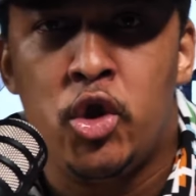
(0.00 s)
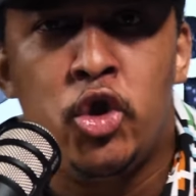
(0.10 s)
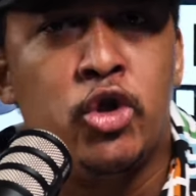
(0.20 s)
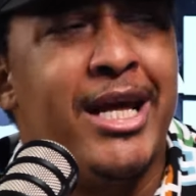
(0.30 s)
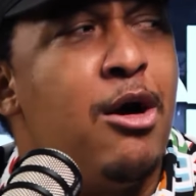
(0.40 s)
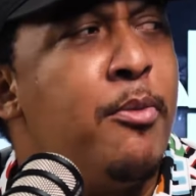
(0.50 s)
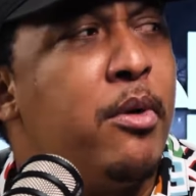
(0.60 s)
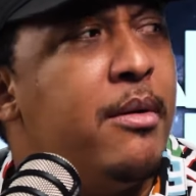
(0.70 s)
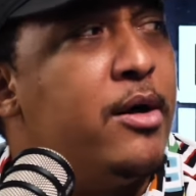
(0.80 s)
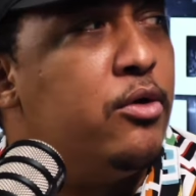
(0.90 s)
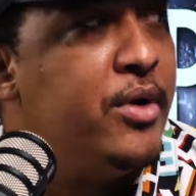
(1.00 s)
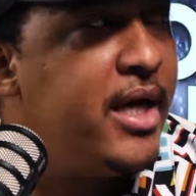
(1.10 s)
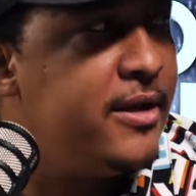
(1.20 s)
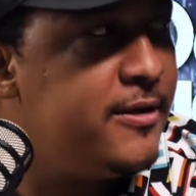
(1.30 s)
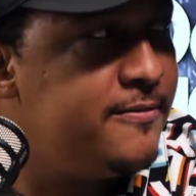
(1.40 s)
no tengo problema con
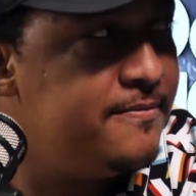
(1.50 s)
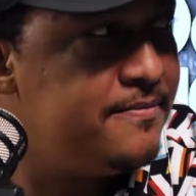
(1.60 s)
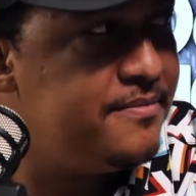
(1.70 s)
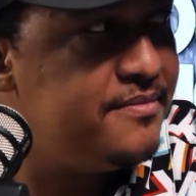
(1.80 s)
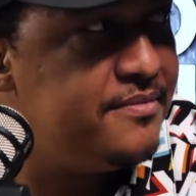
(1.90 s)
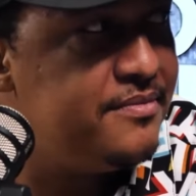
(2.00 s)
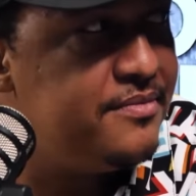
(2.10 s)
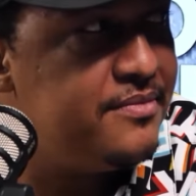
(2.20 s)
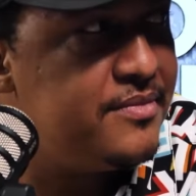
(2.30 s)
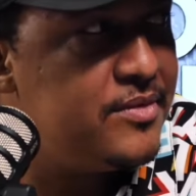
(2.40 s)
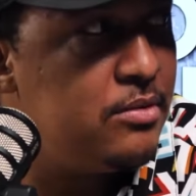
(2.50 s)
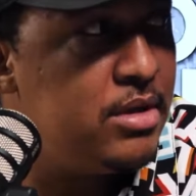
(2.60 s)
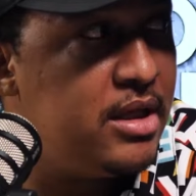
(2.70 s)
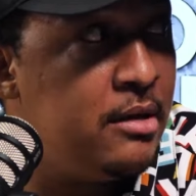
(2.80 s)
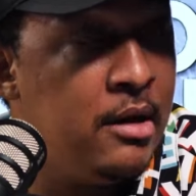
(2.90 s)
nadie. ¿Tú me
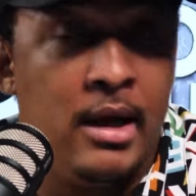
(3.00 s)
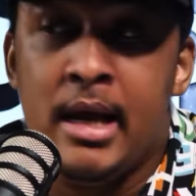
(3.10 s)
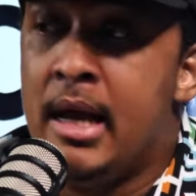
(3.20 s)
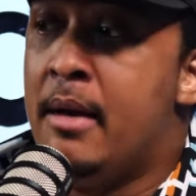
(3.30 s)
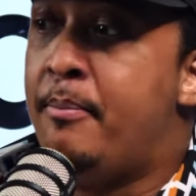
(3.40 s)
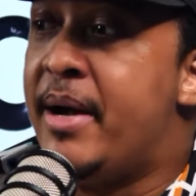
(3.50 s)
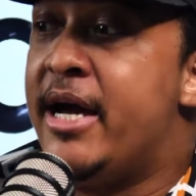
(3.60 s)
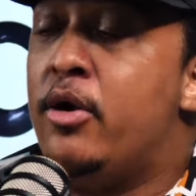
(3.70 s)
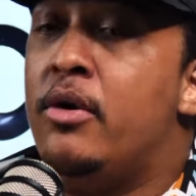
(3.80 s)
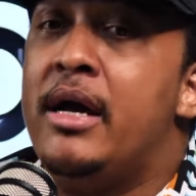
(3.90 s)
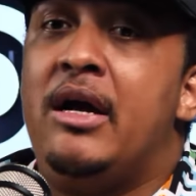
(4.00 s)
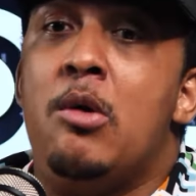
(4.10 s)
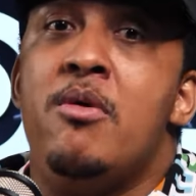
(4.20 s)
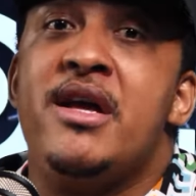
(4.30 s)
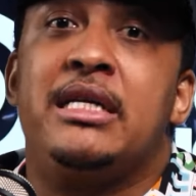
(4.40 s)
entiendes? Pero
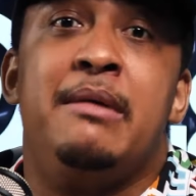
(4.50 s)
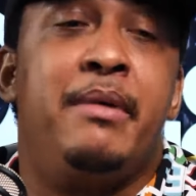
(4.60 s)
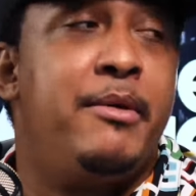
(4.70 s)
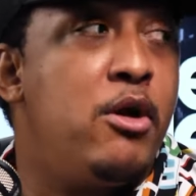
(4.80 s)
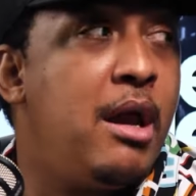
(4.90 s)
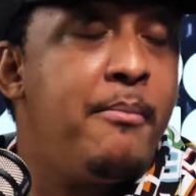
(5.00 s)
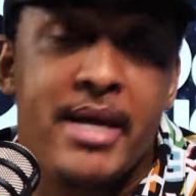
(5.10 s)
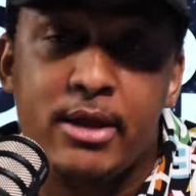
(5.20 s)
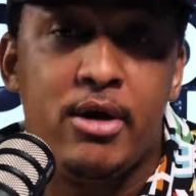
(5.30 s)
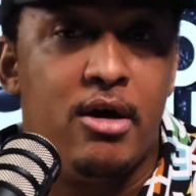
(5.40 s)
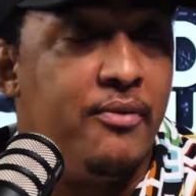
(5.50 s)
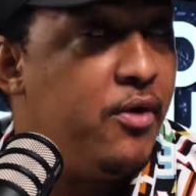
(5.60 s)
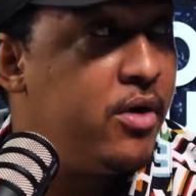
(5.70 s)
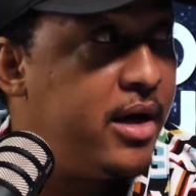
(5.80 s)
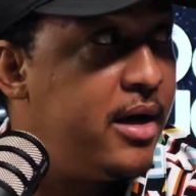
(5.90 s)
como ella siempre ha venido lambiendo a los
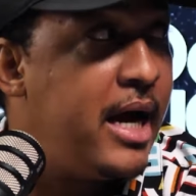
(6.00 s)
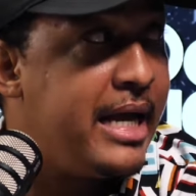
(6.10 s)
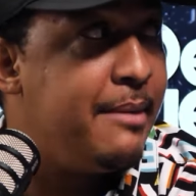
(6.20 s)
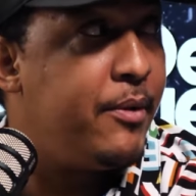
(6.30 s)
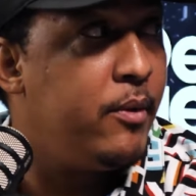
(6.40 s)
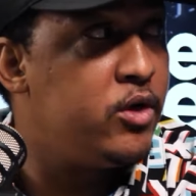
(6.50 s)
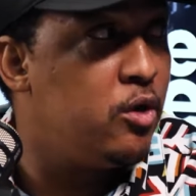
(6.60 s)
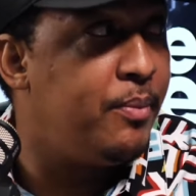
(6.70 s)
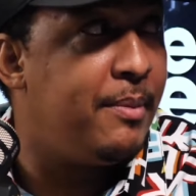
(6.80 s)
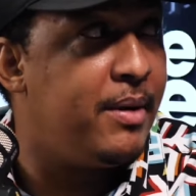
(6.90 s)
foques, ahí aprovechó para